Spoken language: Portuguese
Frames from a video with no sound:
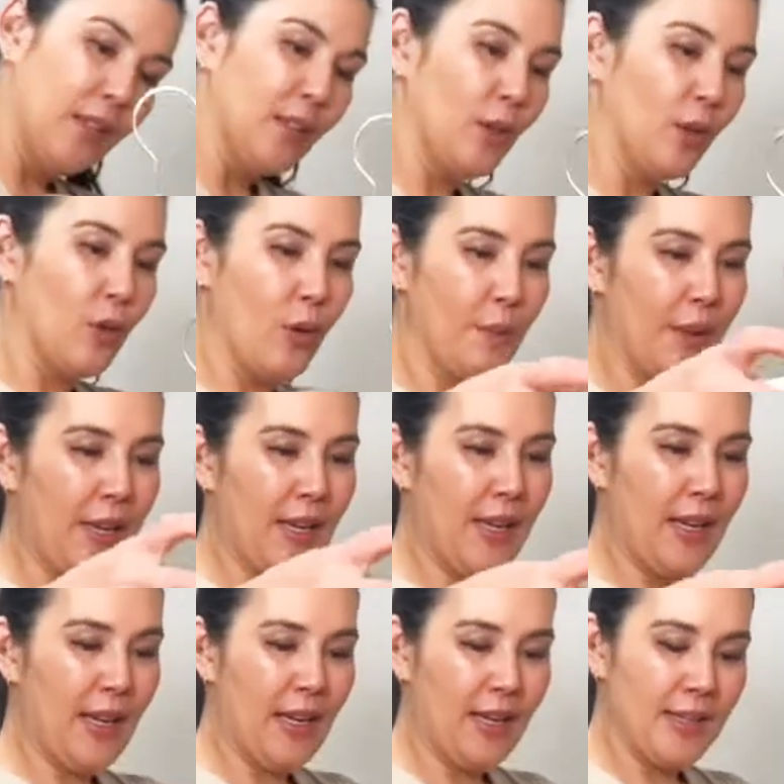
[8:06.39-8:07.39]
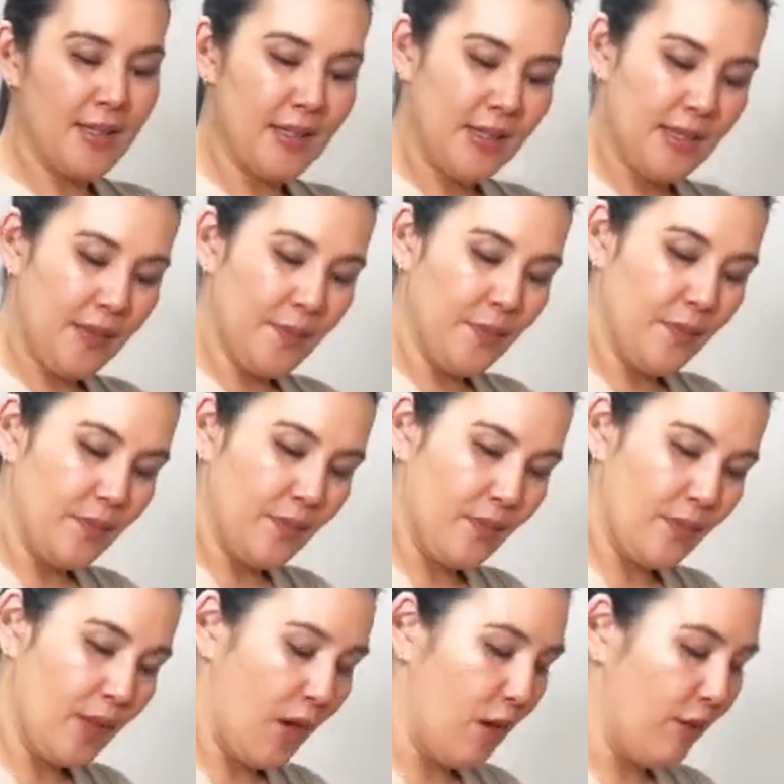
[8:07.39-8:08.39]
Então eu comprei esse
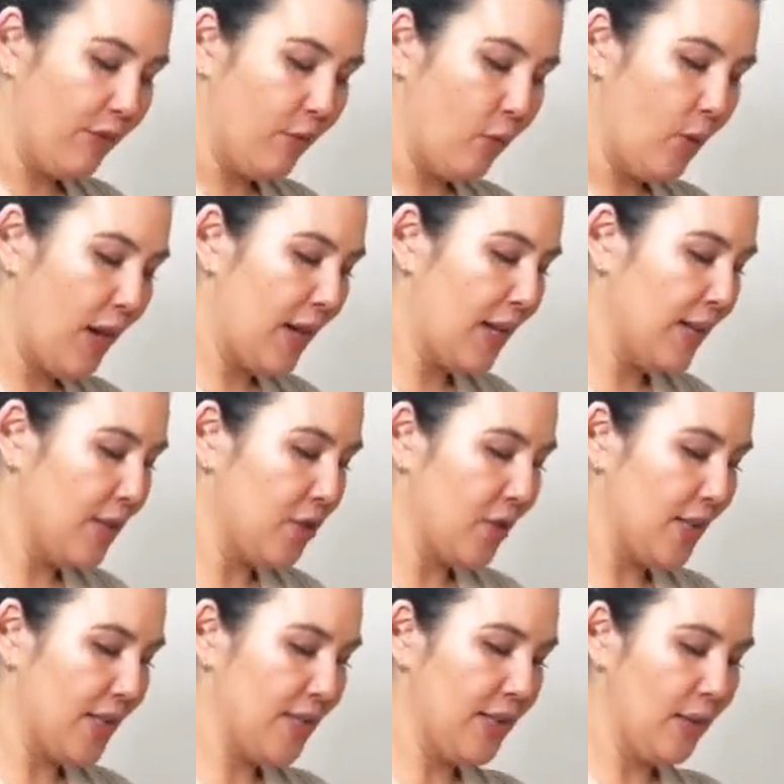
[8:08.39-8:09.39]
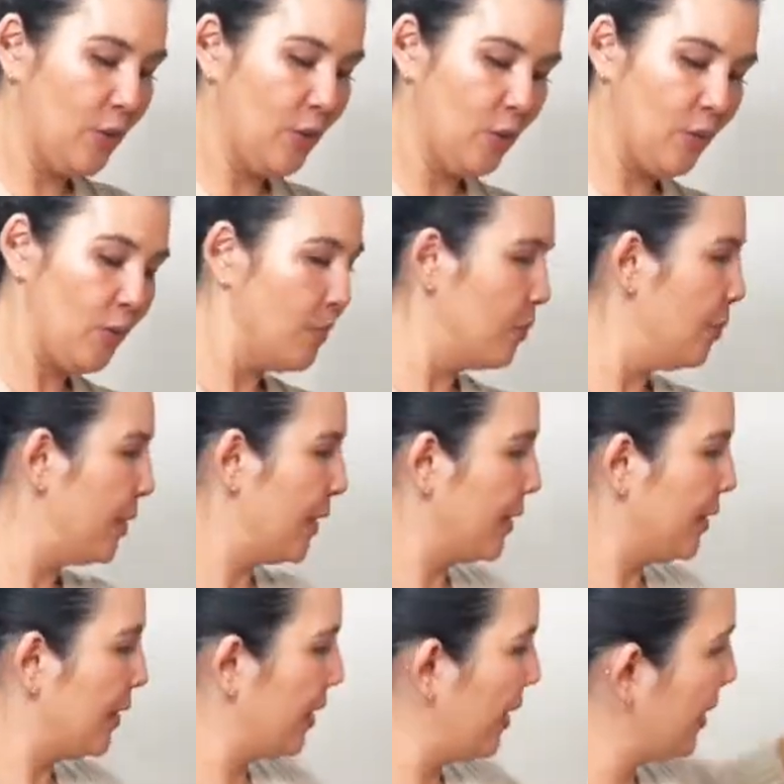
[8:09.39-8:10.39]
off-white, esse é um
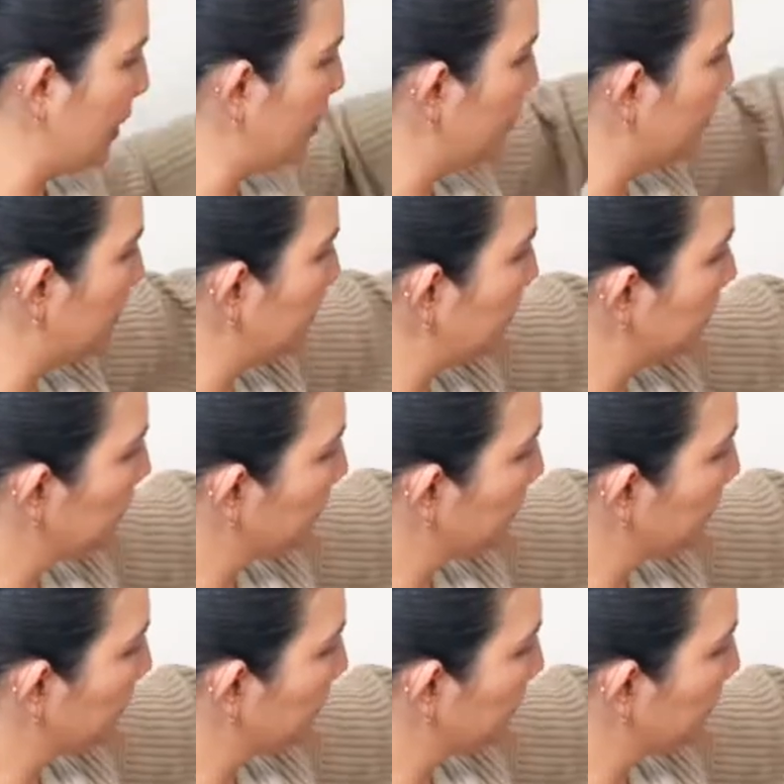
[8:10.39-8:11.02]
branquinho.